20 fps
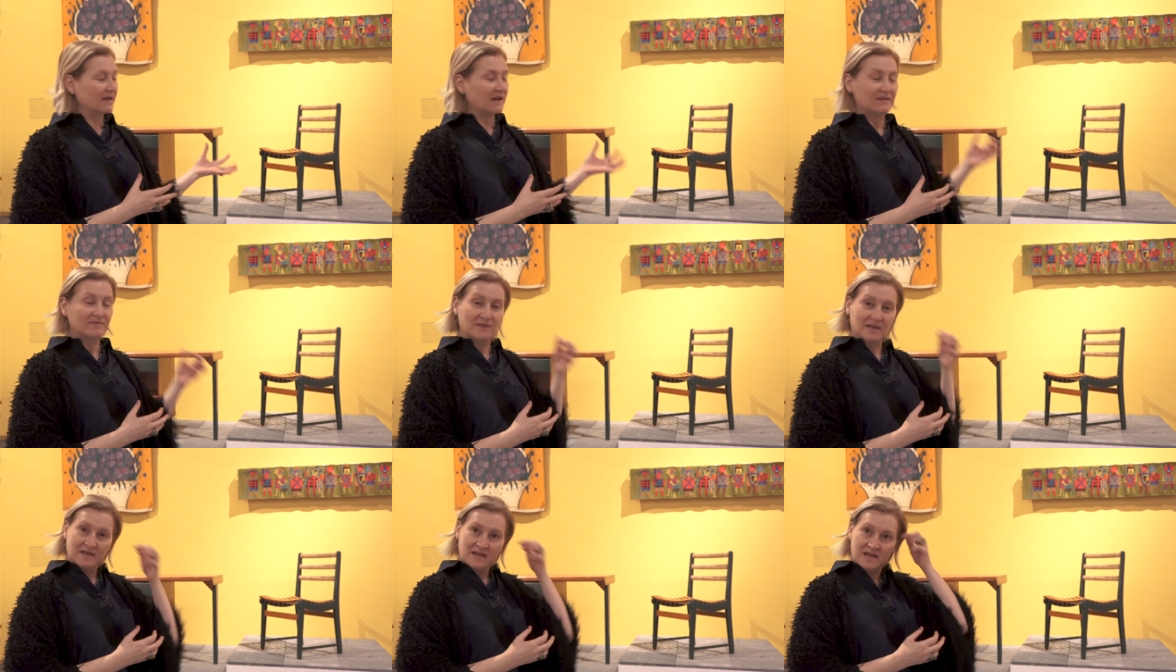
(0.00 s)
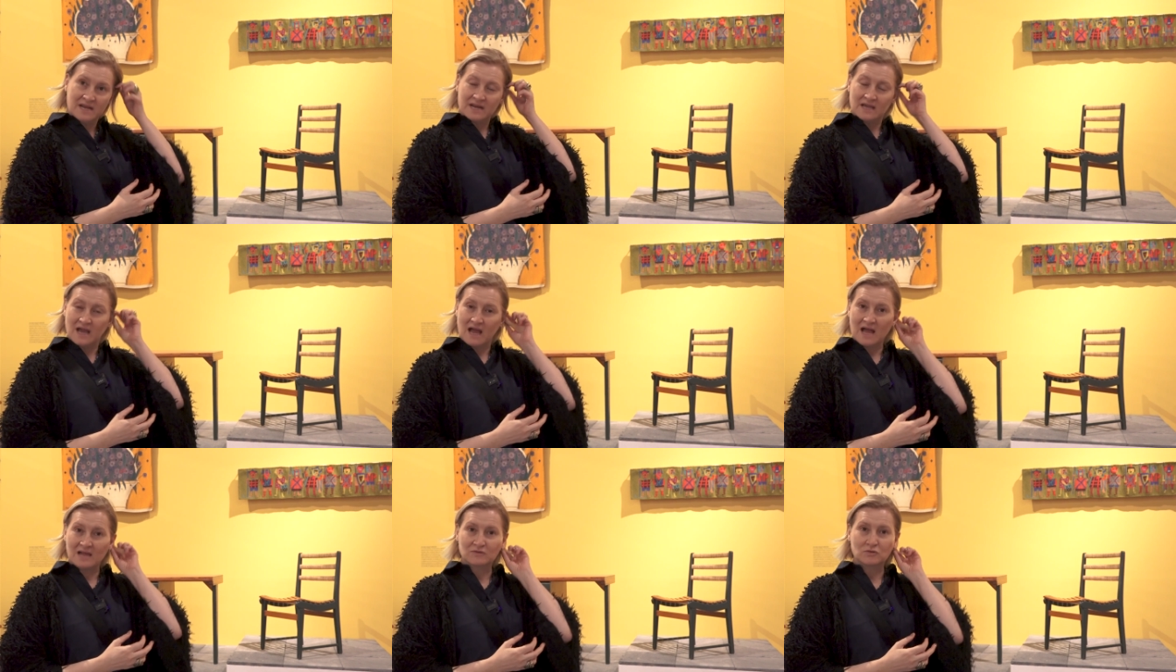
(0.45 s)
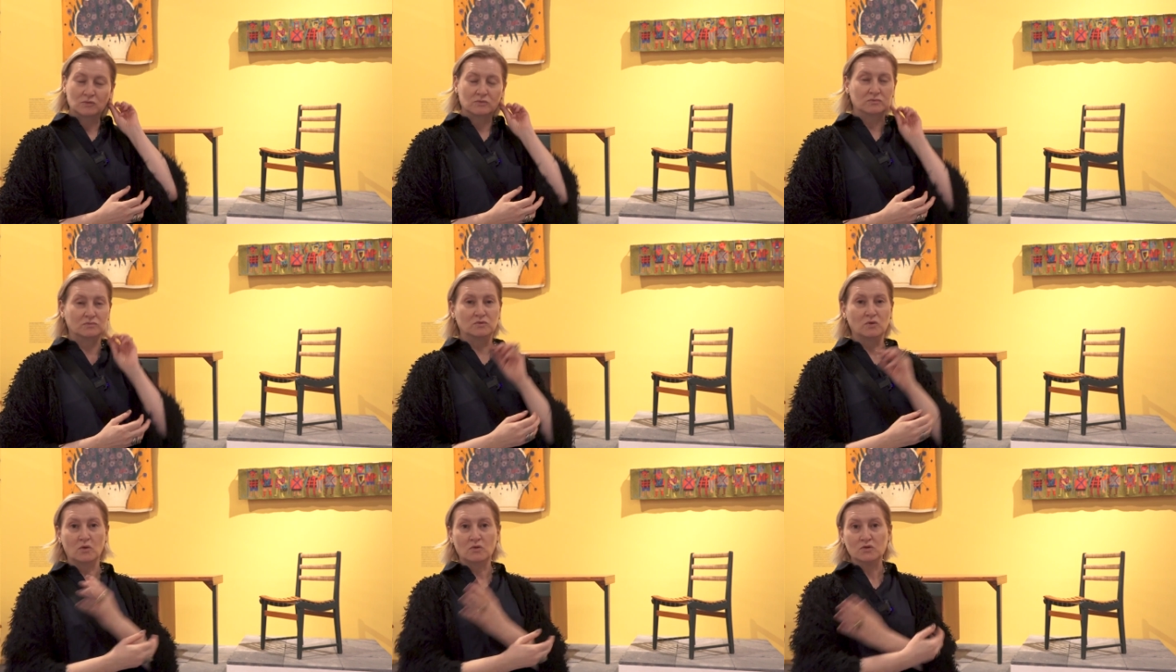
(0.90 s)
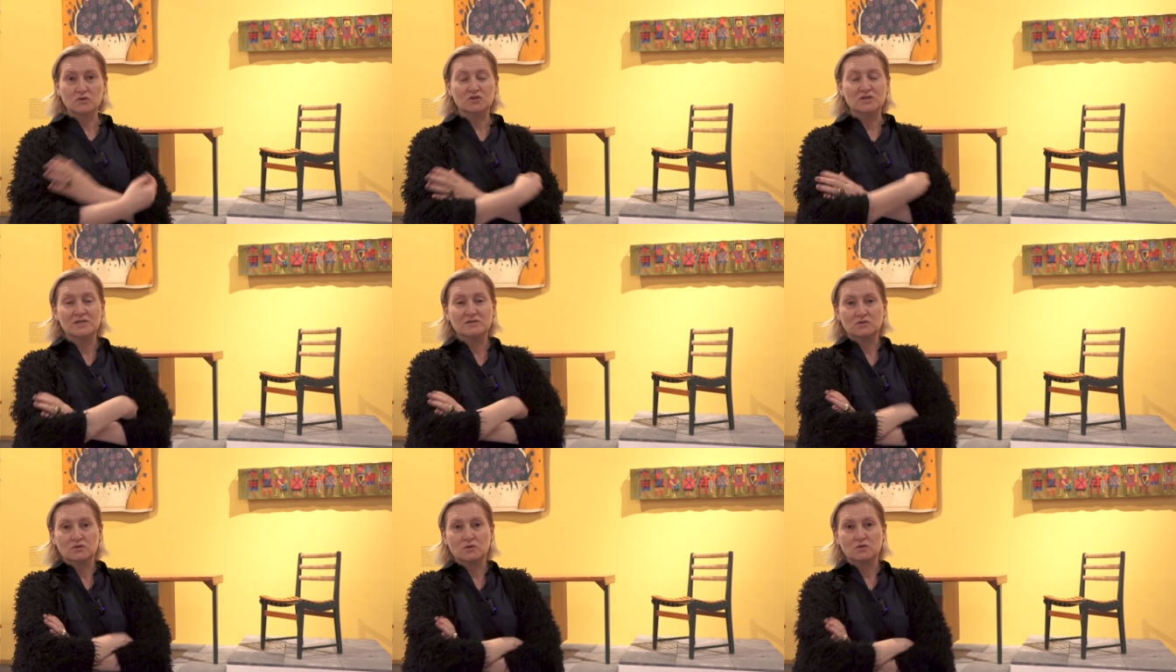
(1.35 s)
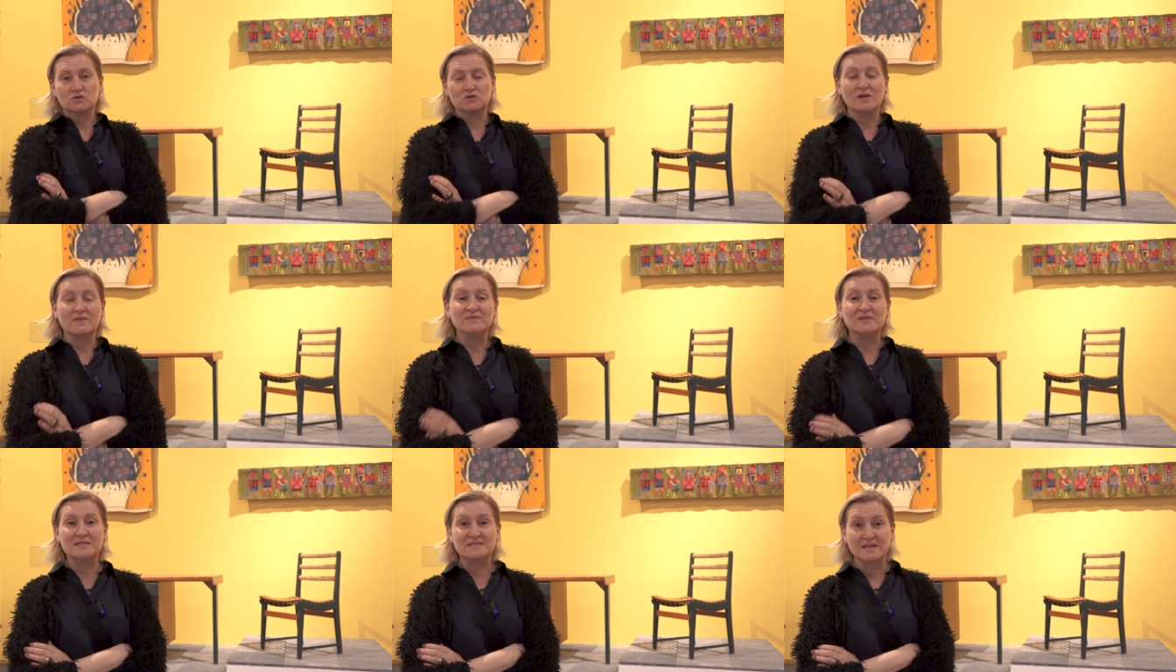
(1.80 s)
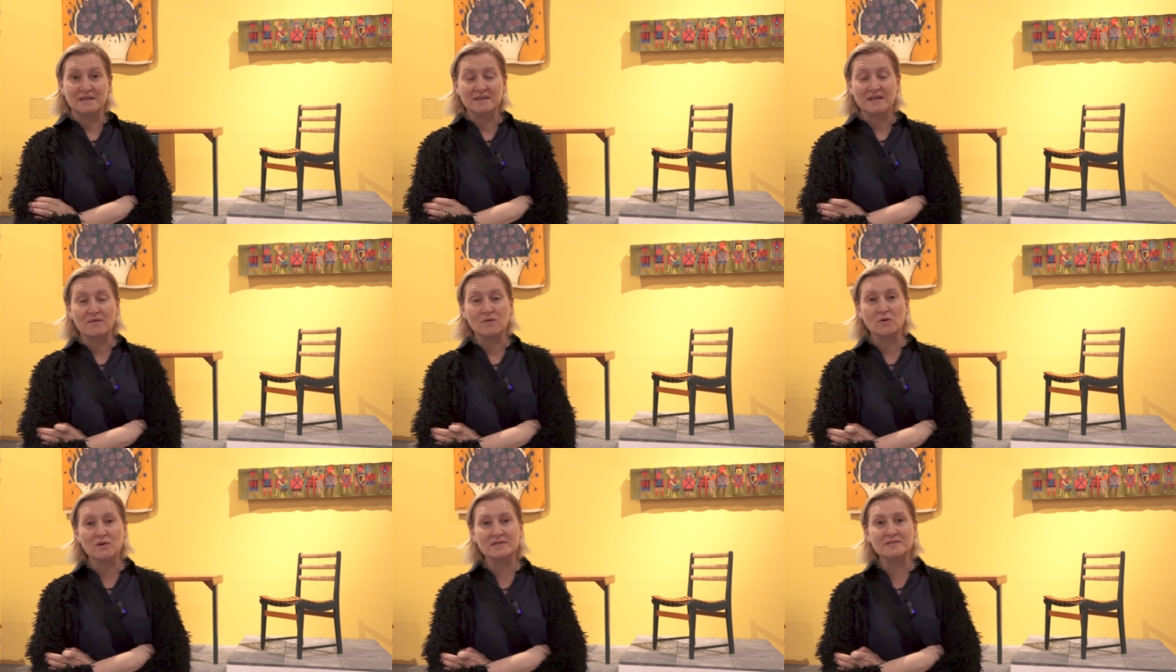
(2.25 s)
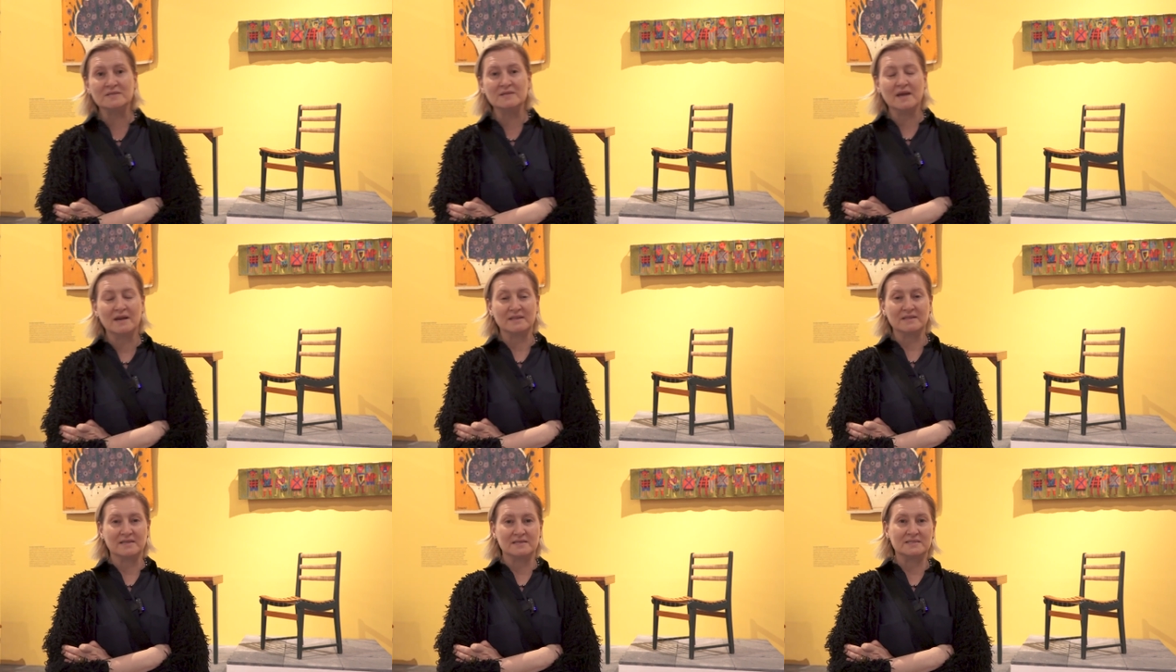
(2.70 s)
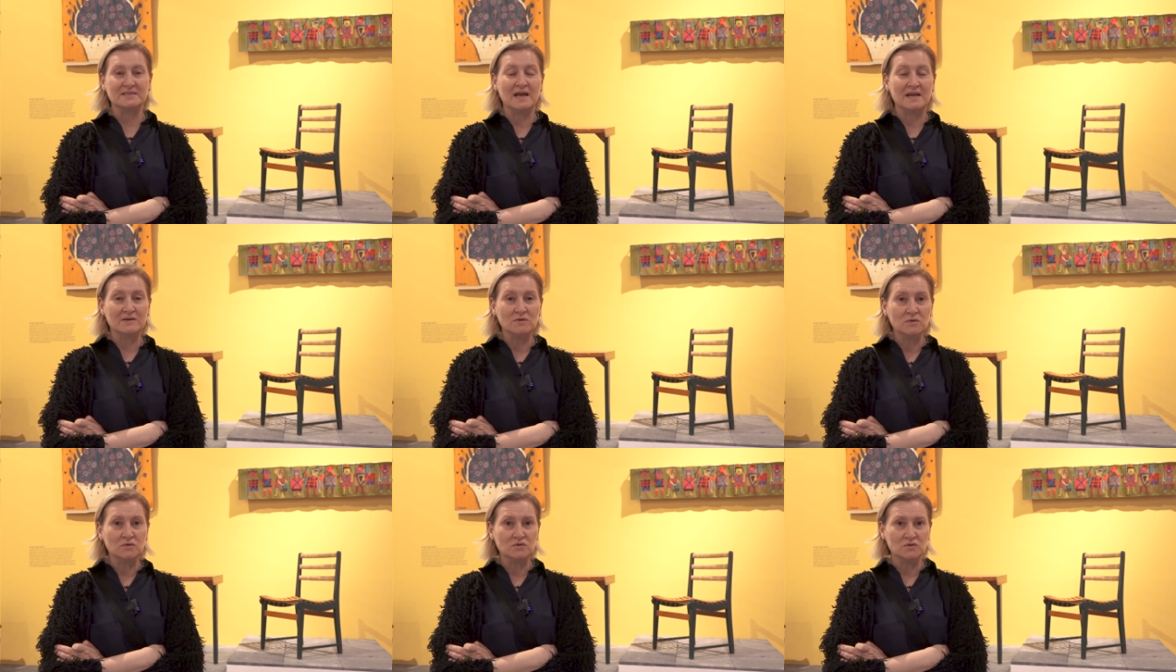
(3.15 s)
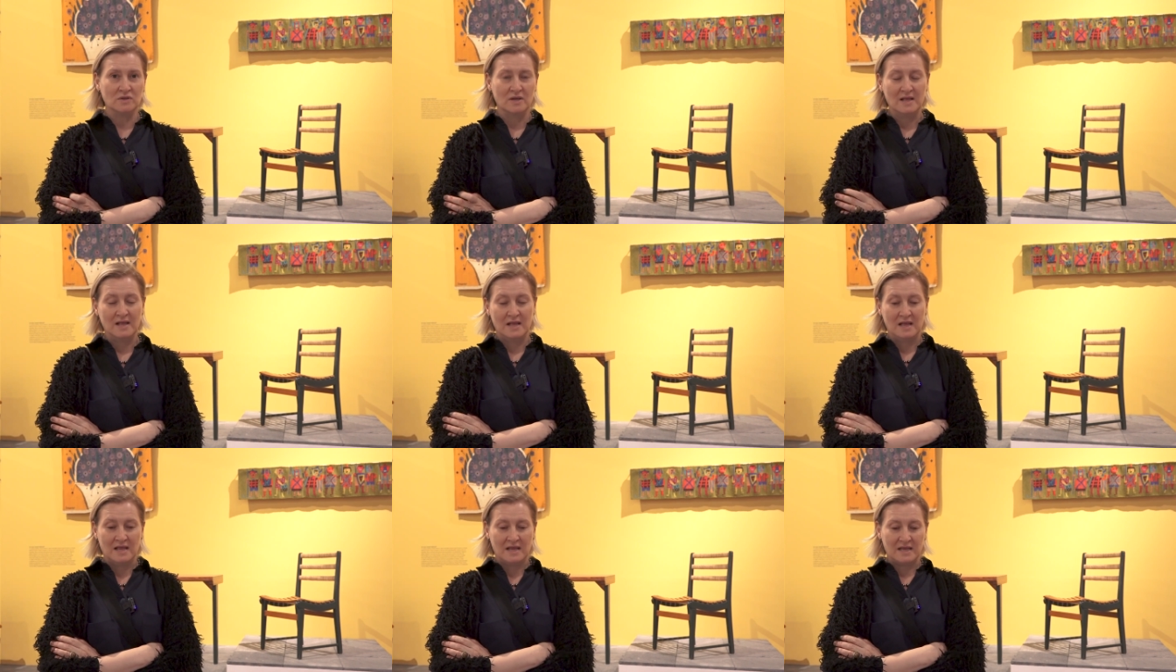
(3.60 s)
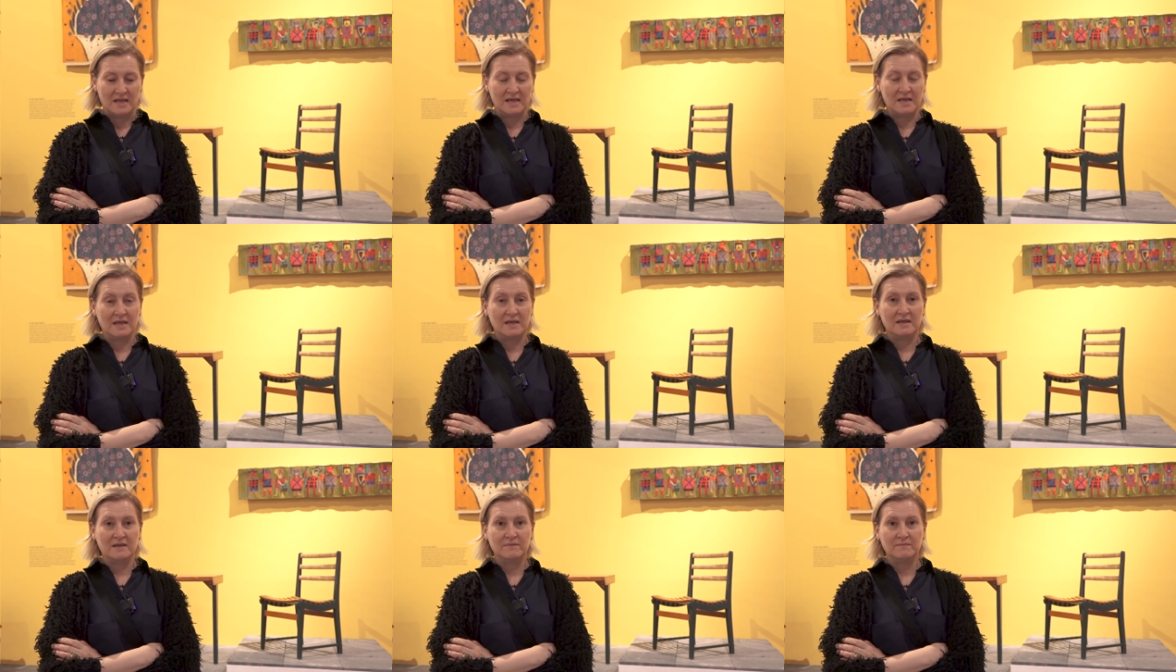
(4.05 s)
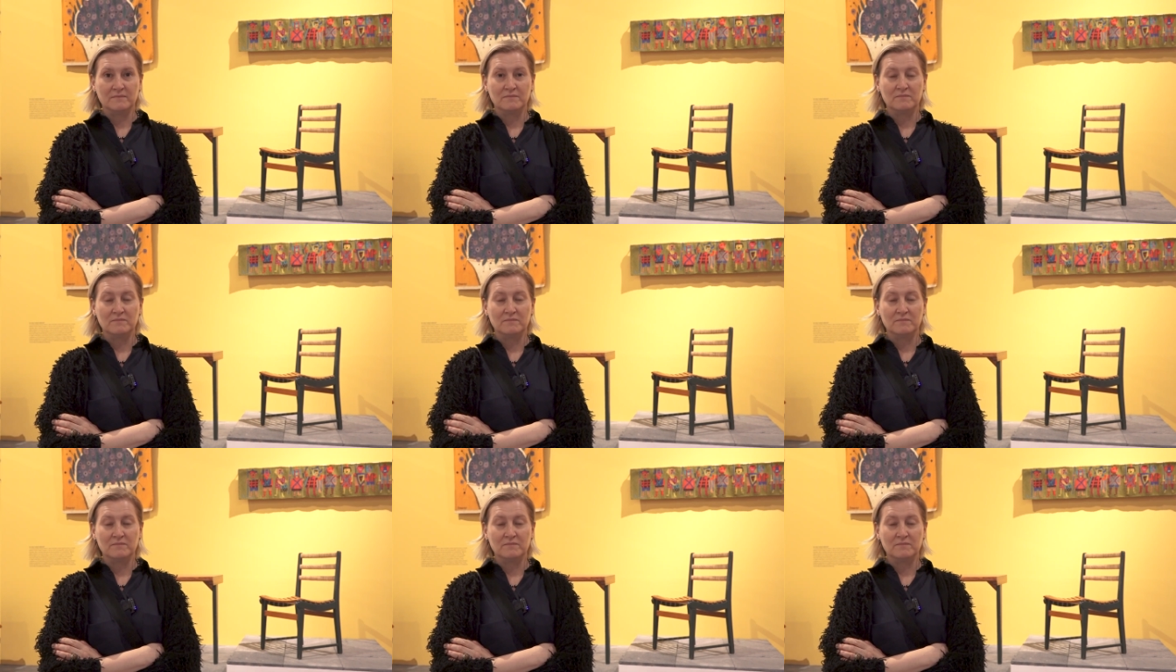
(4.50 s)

era tener a todos estos diseñadores y artesanos eh,